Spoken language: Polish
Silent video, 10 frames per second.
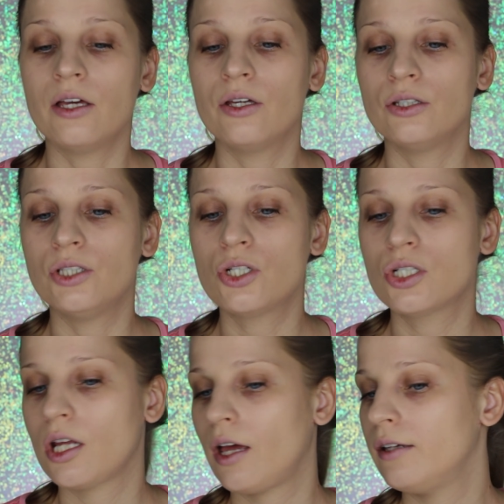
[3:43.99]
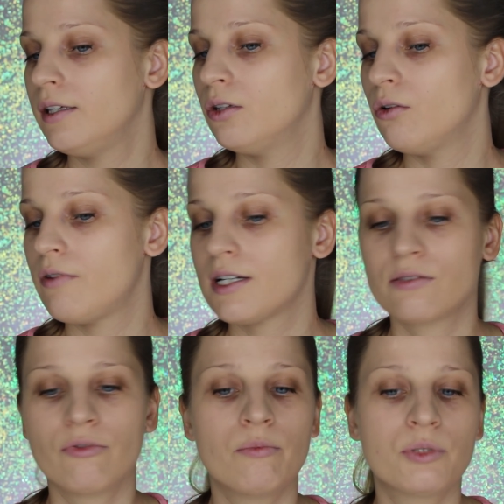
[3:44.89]
y, jeszcze jedną
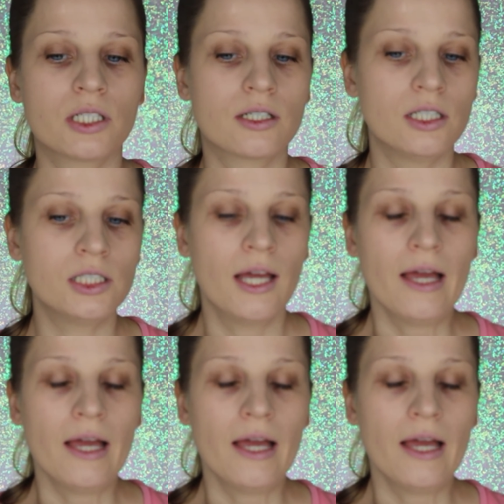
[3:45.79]
warstwą przykryć,